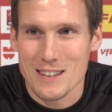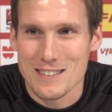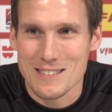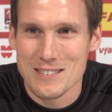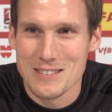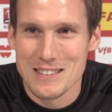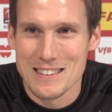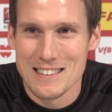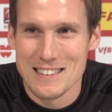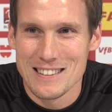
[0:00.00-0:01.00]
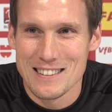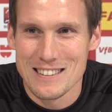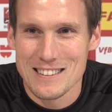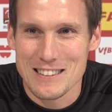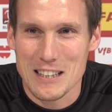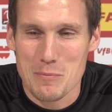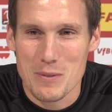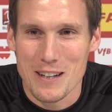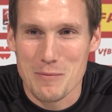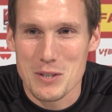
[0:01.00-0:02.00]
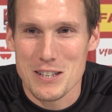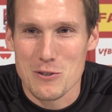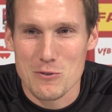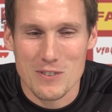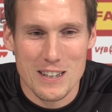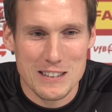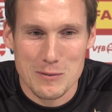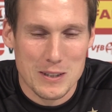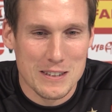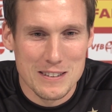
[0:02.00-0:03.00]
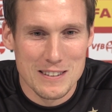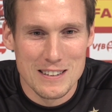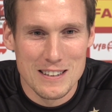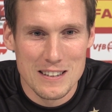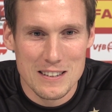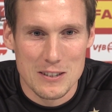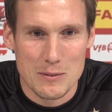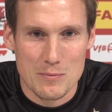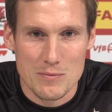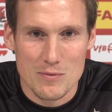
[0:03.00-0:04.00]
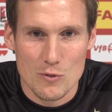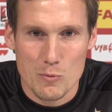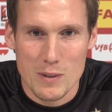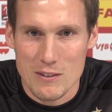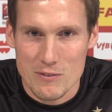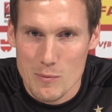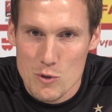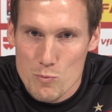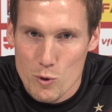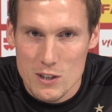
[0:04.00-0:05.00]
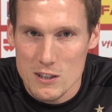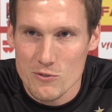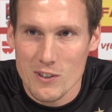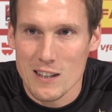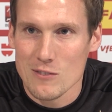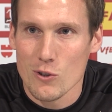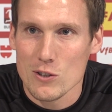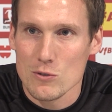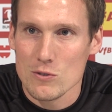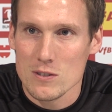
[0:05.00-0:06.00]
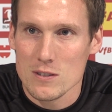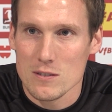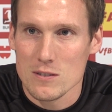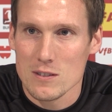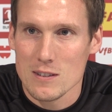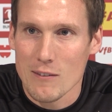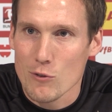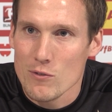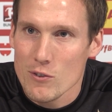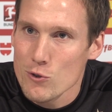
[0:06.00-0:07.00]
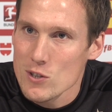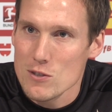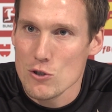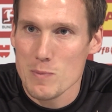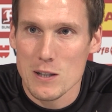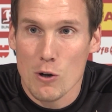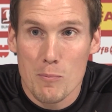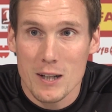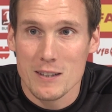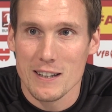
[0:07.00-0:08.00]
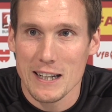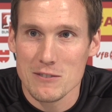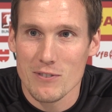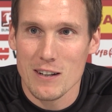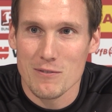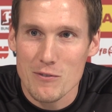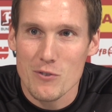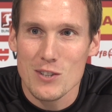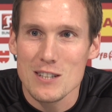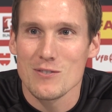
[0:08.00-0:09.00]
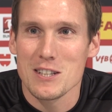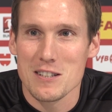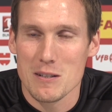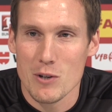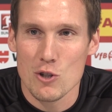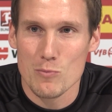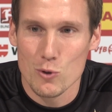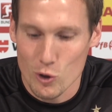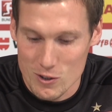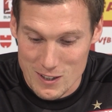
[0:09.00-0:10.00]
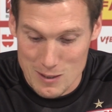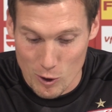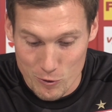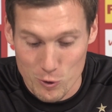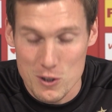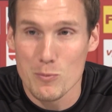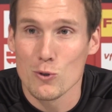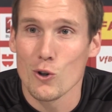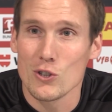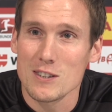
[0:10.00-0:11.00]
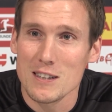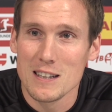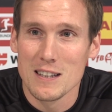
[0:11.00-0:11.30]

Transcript: ich dann, es geht mir dann ein bisschen zu weit. Aber ähm, nochmal, wir haben die sportliche Verantwortung und, und der wollen wir für dieses Spiel komplett gerecht werden, weil wir wissen, was es den Menschen bedeutet, was aber auch für uns bedeutet.